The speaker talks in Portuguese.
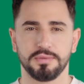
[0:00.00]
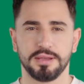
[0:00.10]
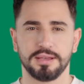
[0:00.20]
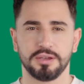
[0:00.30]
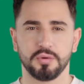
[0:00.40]

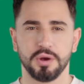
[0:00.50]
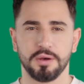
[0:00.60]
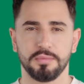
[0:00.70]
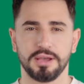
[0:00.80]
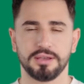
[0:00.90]

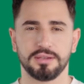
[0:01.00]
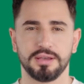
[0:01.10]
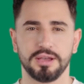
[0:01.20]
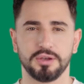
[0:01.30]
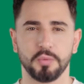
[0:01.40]
Adicionalmente,
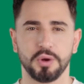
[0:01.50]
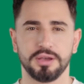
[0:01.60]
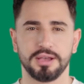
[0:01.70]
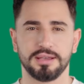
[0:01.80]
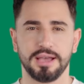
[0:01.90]
a
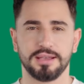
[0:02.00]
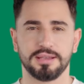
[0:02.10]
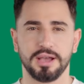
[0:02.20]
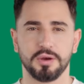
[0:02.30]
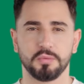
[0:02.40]
Sporting SAD
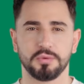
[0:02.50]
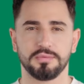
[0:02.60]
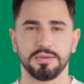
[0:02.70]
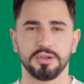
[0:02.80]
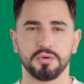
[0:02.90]
terá um
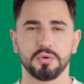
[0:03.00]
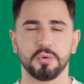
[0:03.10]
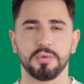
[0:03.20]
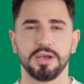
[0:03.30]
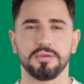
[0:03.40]
benefício de
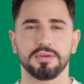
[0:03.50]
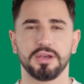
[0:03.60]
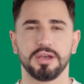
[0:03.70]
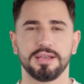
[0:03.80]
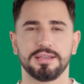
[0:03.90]

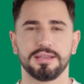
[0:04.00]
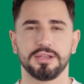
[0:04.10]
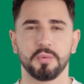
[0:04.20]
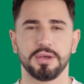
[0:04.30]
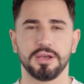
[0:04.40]

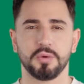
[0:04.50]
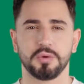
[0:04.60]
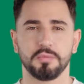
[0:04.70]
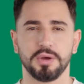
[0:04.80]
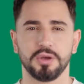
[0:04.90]

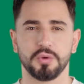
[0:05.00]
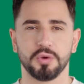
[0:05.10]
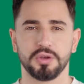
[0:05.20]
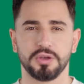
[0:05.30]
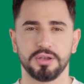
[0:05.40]
1.658.000
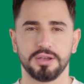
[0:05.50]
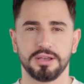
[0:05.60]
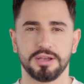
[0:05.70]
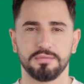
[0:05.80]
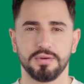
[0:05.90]
euros,
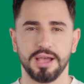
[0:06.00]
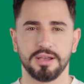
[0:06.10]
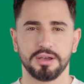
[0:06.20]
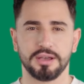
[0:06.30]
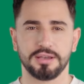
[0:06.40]
relativos à
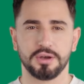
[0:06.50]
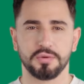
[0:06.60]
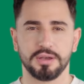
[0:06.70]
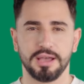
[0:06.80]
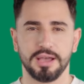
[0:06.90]
extinção
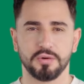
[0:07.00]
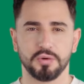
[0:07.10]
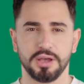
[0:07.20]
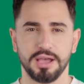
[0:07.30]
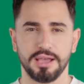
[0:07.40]
de direitos
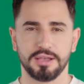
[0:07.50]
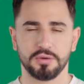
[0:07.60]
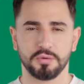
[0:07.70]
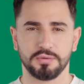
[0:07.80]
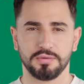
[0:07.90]
de
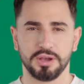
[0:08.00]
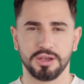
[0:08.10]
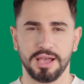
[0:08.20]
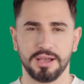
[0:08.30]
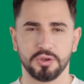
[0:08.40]
crédito,
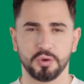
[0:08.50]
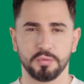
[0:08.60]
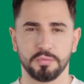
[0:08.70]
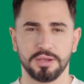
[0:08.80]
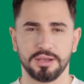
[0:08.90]
registados
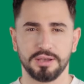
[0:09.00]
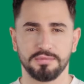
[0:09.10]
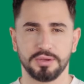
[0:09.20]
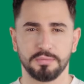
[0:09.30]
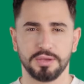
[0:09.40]
como
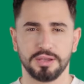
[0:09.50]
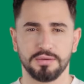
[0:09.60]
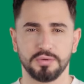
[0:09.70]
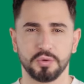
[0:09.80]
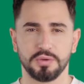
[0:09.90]
passivos e
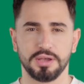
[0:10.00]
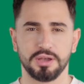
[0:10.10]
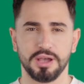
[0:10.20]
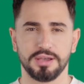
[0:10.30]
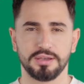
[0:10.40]
passivos
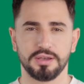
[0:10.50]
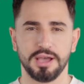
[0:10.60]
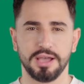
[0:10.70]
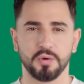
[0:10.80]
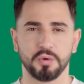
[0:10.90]
contingentes,
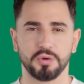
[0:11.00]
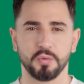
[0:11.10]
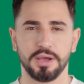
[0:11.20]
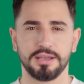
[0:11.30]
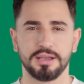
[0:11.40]
em
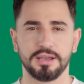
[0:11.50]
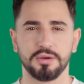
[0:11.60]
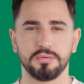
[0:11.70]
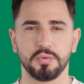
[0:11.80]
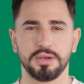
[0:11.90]
consequência da
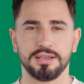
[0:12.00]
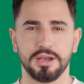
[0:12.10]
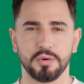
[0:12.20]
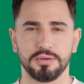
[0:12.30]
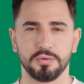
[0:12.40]

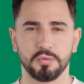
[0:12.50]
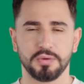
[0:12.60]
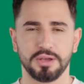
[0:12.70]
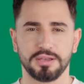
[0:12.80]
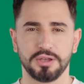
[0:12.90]
revogação e
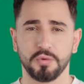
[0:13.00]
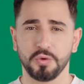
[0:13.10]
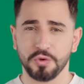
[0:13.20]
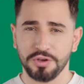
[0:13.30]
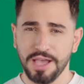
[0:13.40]
renegociação
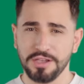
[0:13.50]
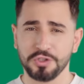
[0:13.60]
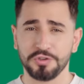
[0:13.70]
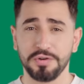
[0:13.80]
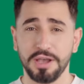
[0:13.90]
de
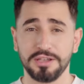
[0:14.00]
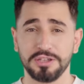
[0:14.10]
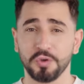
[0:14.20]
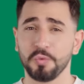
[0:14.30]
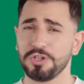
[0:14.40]
contratos
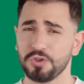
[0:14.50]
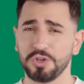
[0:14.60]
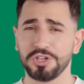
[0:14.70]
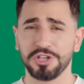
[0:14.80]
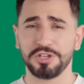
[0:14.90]
referentes a comissões de